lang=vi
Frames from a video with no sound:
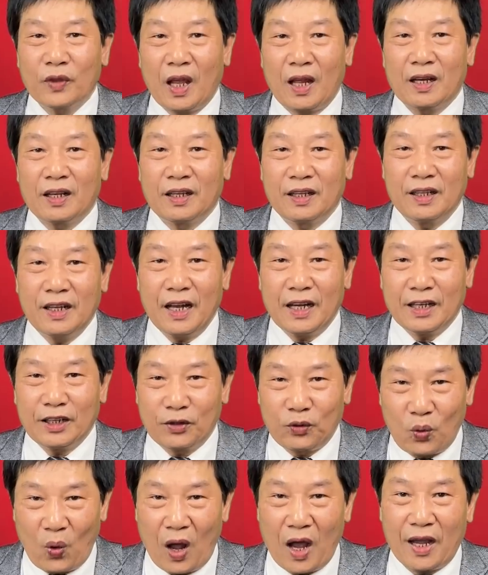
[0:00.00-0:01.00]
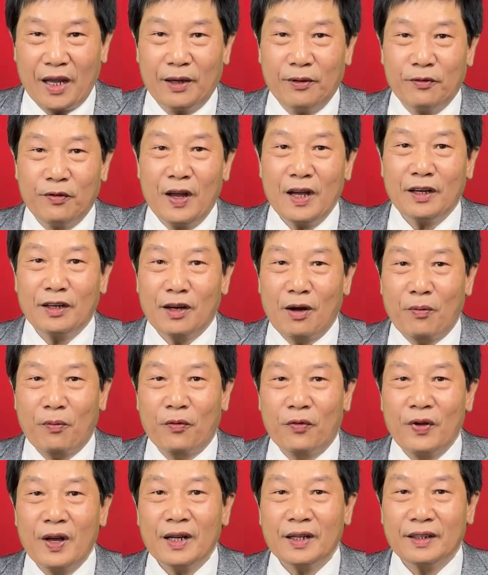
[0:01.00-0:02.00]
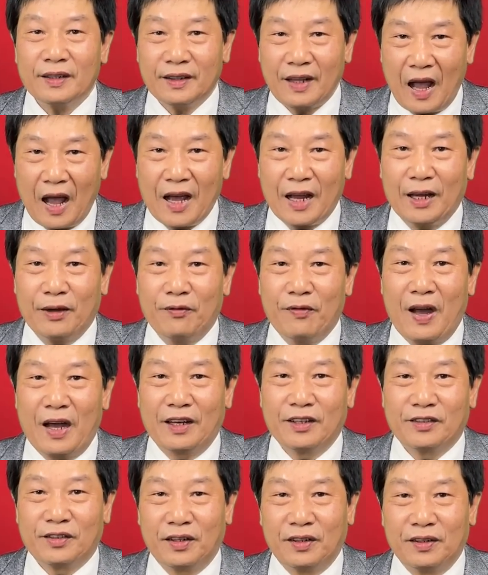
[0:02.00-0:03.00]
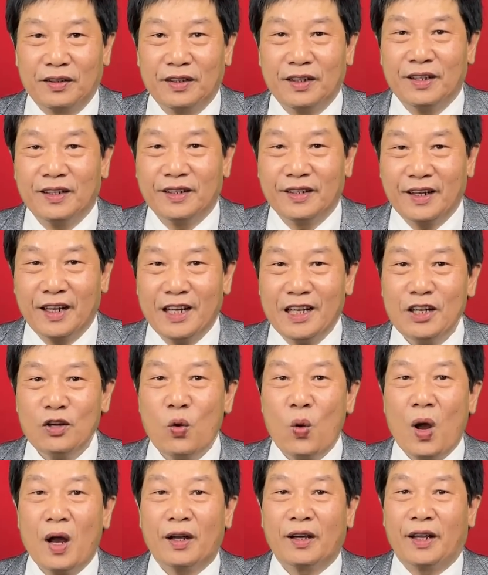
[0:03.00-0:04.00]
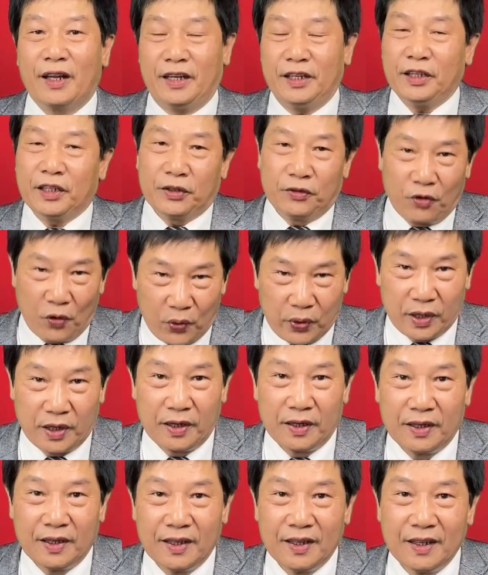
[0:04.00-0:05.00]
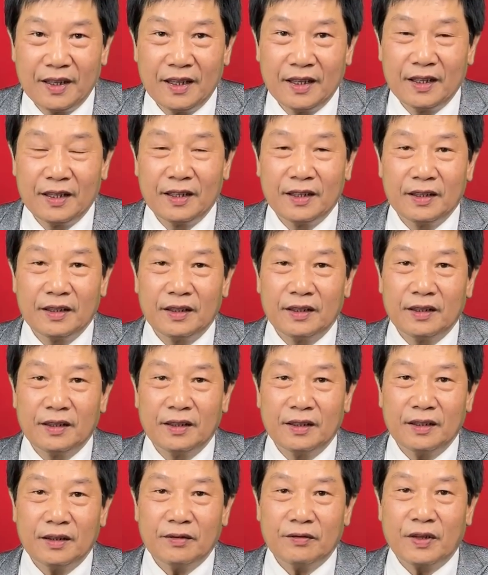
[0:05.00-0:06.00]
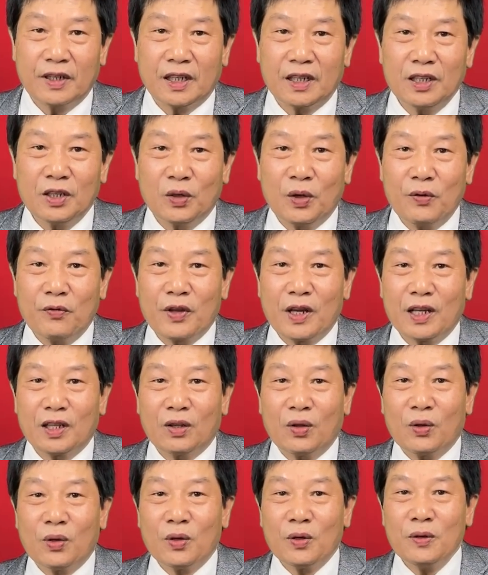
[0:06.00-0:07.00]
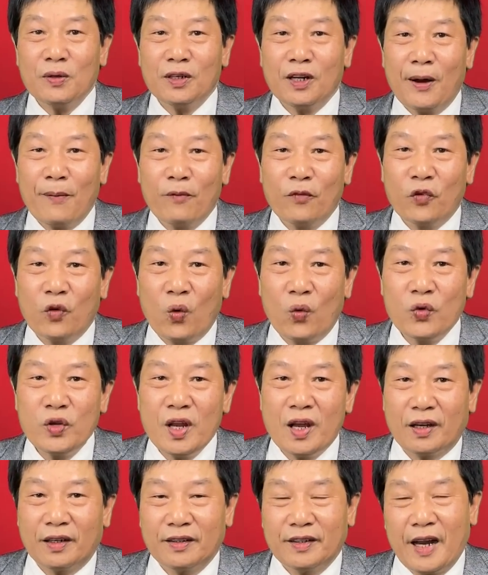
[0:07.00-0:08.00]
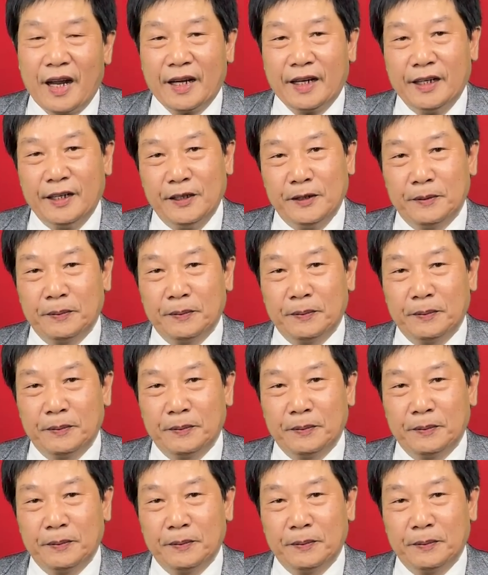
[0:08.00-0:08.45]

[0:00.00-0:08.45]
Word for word: thành danh toại, phát lộc phát tài, vạn sự như ý, hoan hỷ từ vui. Và kính thưa quý vị, tôi không phủ nhận rằng